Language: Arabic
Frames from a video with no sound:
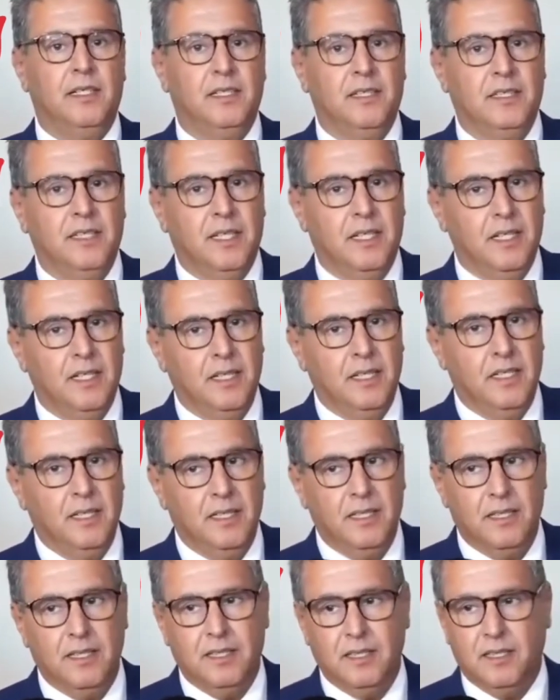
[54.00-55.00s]
ديال
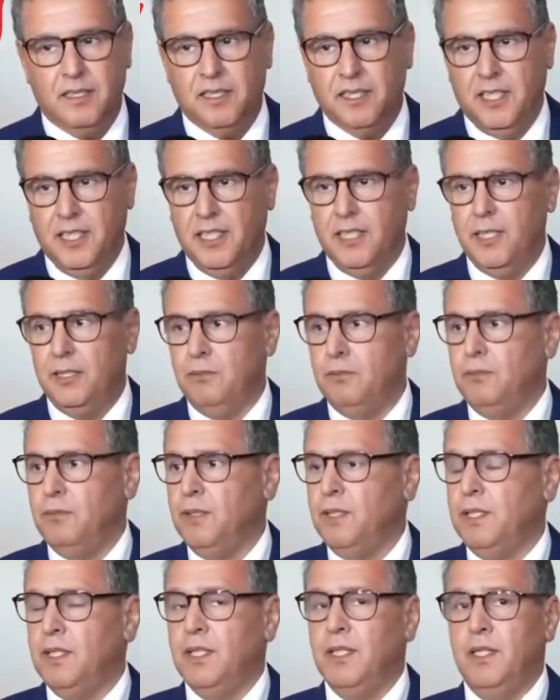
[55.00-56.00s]
التعليم
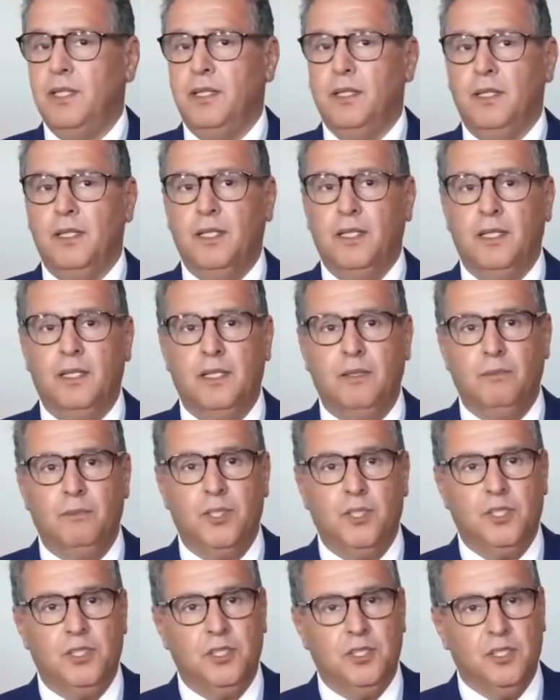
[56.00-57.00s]

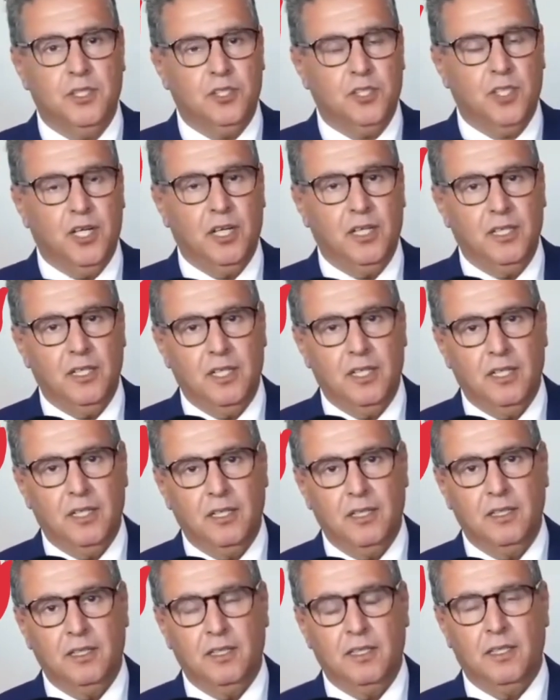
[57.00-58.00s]
باش ان شاء
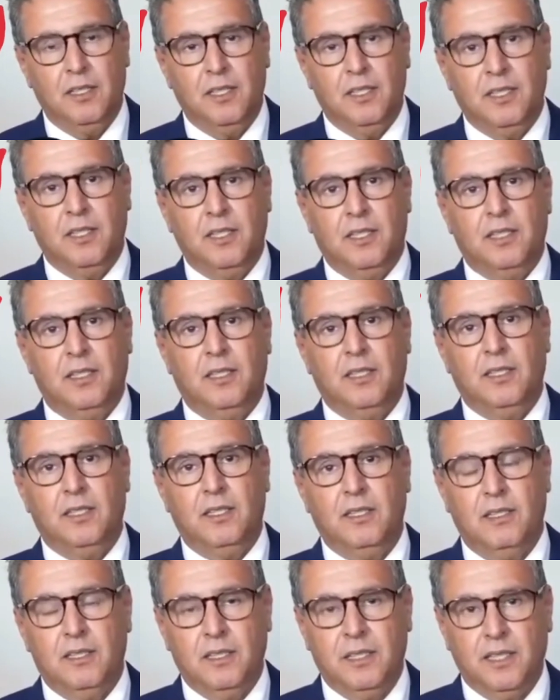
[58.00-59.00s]
الله
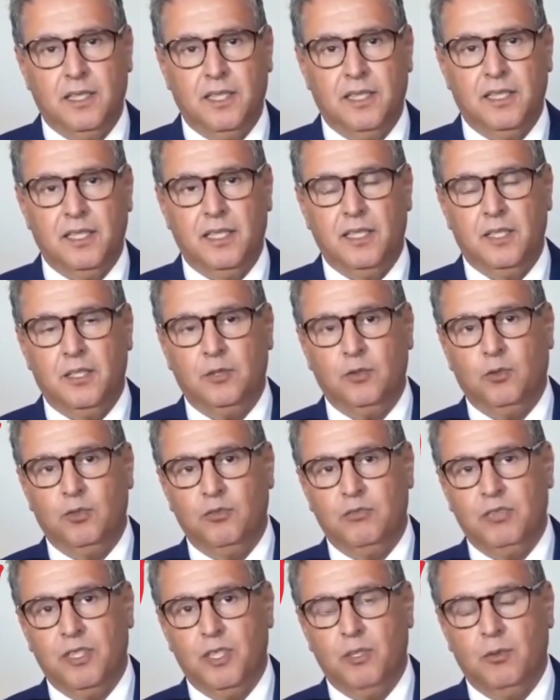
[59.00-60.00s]
كذلك تكون
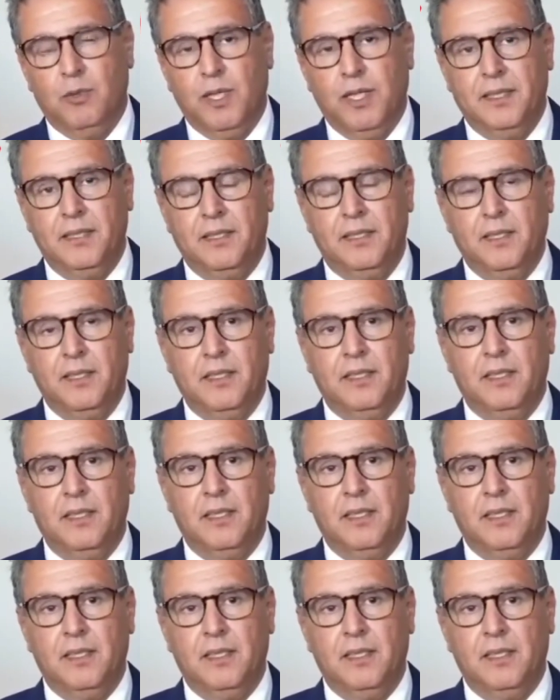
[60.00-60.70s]
فيه واحد